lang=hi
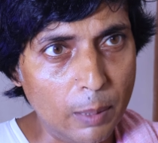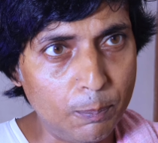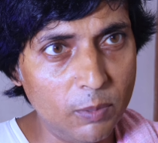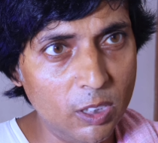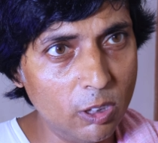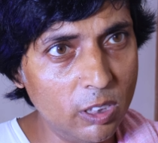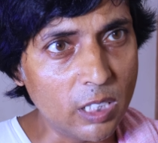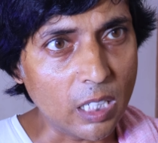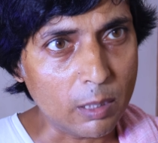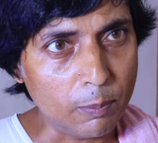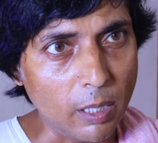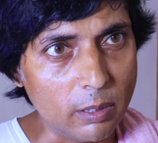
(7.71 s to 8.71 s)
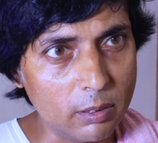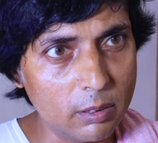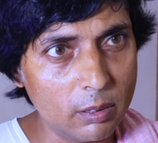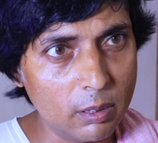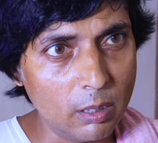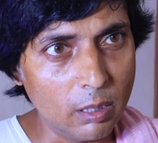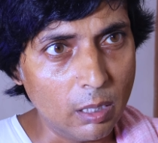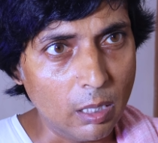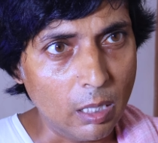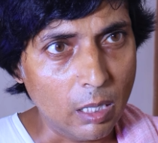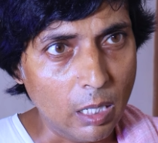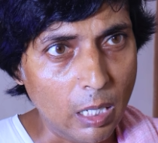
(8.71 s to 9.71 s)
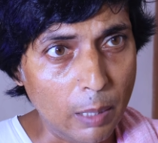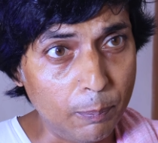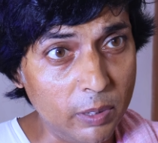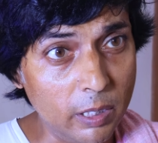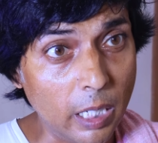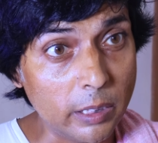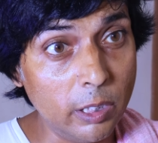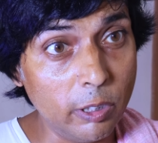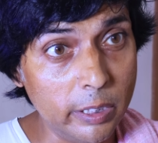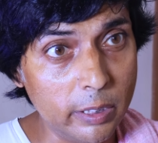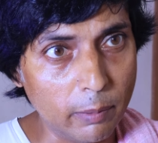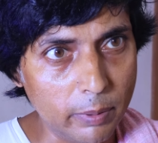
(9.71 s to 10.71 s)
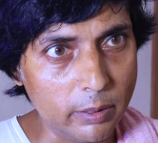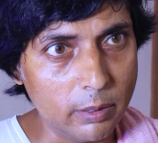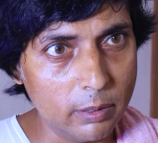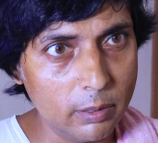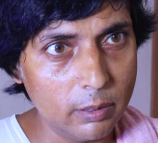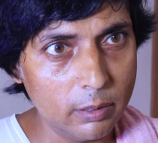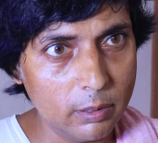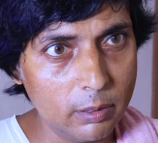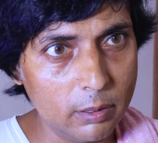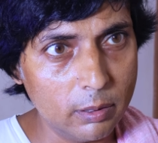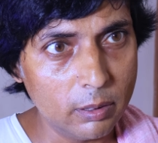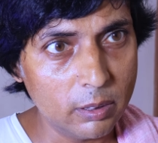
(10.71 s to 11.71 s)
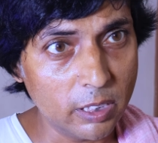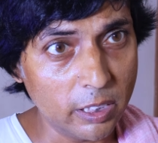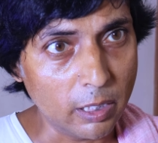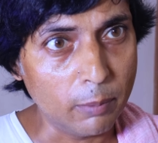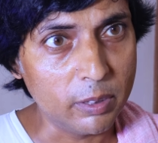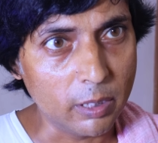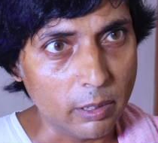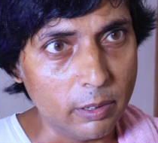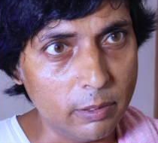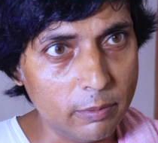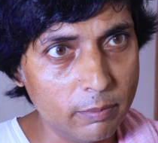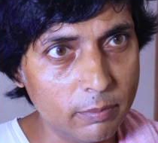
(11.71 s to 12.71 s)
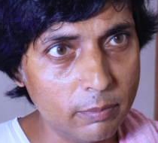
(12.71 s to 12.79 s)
अगर आपको पैसे दू तो आप राजी हो जाएंगी ये मुझे पता है